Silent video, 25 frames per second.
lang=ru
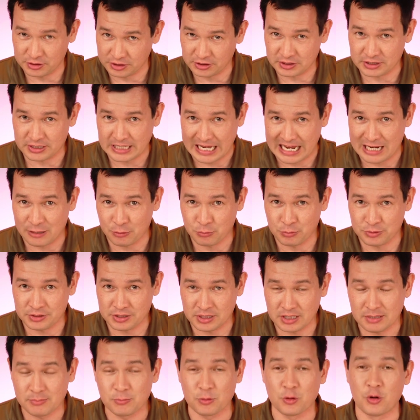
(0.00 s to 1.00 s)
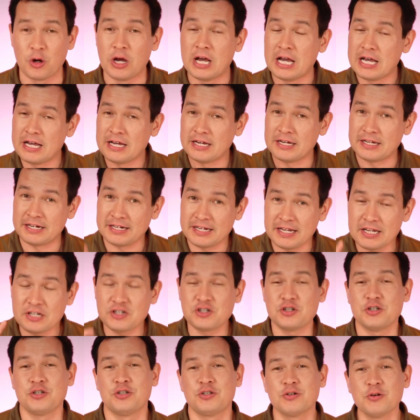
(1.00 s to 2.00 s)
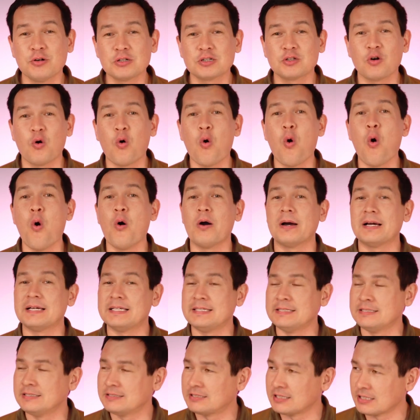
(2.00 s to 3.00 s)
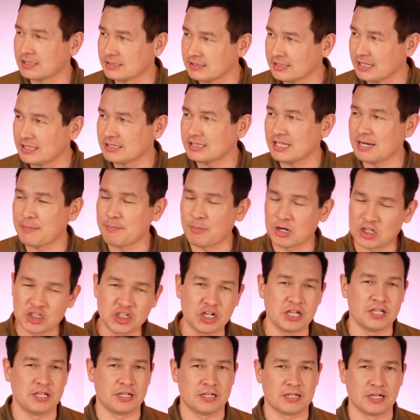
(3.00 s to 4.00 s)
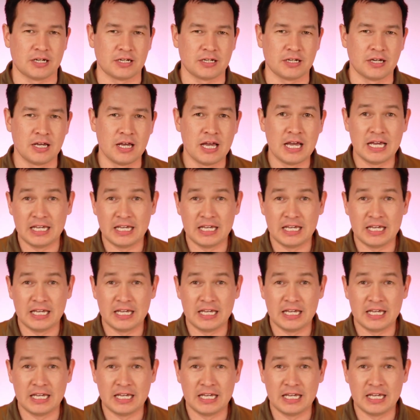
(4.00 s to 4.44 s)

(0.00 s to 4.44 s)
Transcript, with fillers: социальную тему. Речь идет о интернет-мошенниках.